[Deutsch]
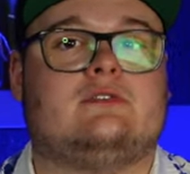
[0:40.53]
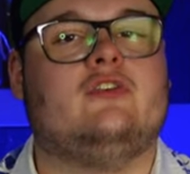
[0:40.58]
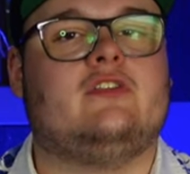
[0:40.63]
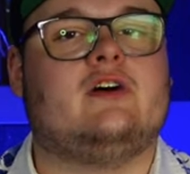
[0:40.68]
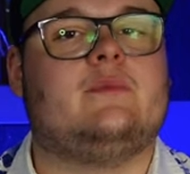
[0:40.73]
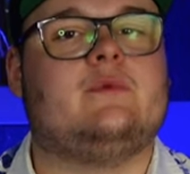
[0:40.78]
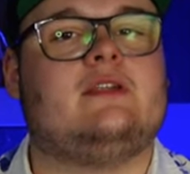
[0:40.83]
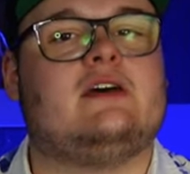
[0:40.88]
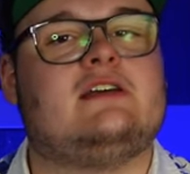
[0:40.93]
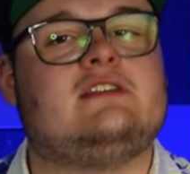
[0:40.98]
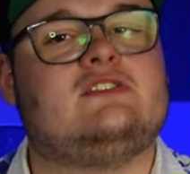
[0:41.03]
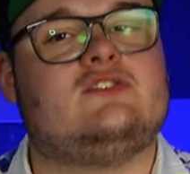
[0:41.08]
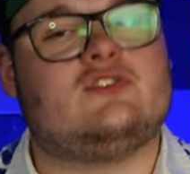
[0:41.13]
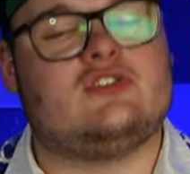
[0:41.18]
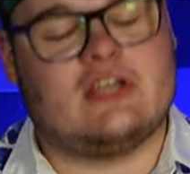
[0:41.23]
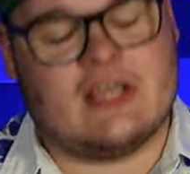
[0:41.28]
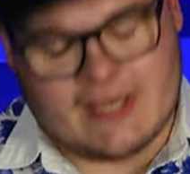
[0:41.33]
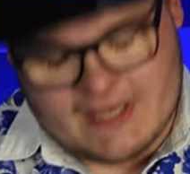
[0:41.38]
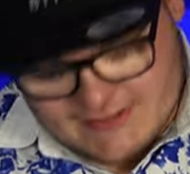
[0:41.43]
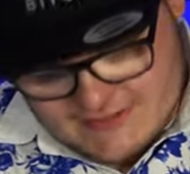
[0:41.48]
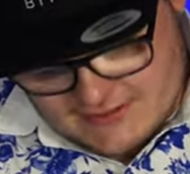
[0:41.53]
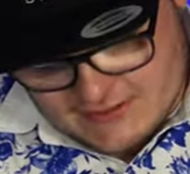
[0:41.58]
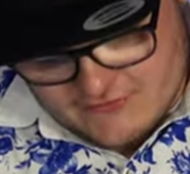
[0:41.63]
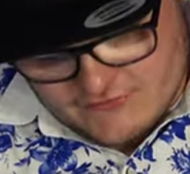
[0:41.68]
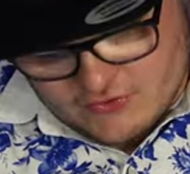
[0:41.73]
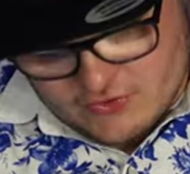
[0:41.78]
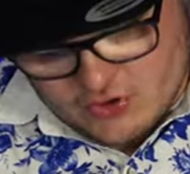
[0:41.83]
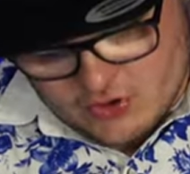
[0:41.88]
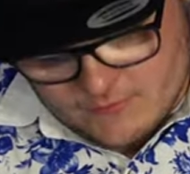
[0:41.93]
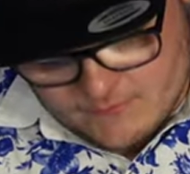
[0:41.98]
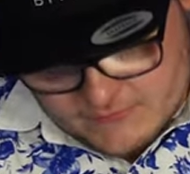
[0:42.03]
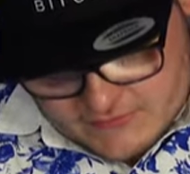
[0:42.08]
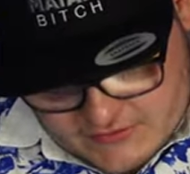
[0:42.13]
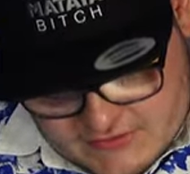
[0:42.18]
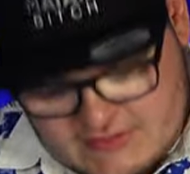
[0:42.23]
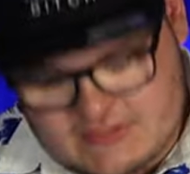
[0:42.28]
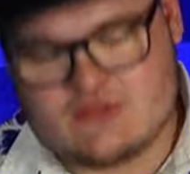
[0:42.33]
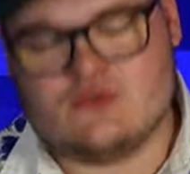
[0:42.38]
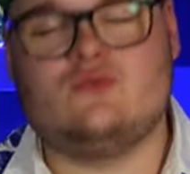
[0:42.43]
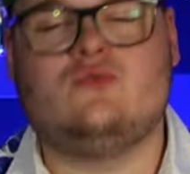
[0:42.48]
Und damit heiße ich euch herzlich willkommen
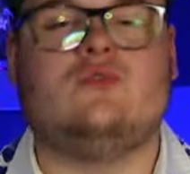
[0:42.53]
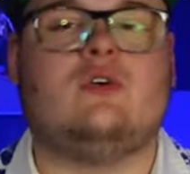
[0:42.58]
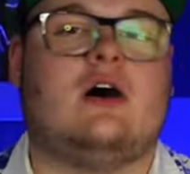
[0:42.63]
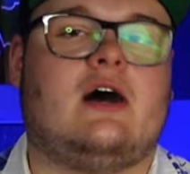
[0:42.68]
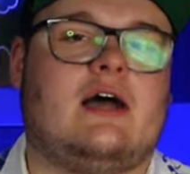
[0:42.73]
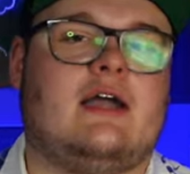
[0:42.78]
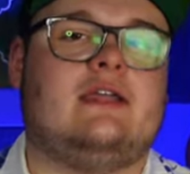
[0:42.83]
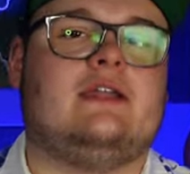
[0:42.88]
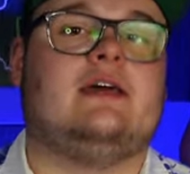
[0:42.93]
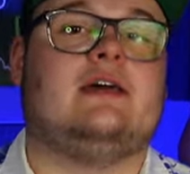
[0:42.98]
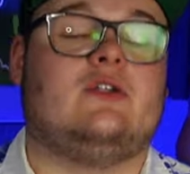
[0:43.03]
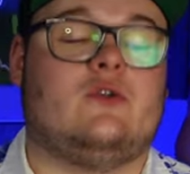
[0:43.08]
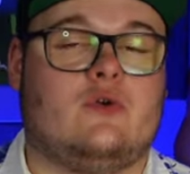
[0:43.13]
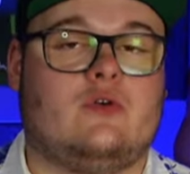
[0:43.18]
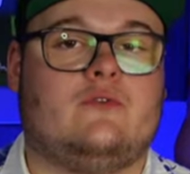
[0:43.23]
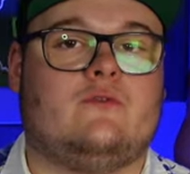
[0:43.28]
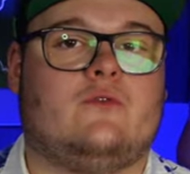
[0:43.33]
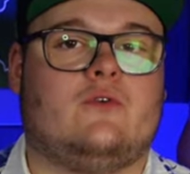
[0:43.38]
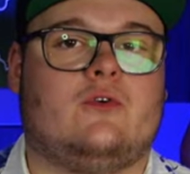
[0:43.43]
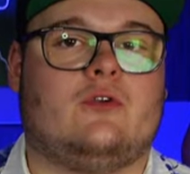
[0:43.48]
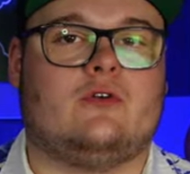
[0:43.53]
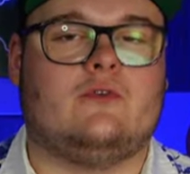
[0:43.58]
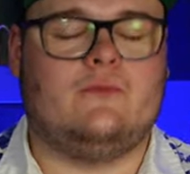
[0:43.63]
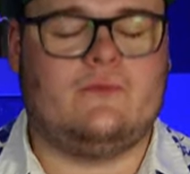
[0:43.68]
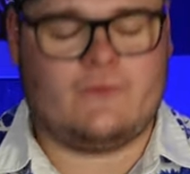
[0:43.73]
zu einer neuen Folge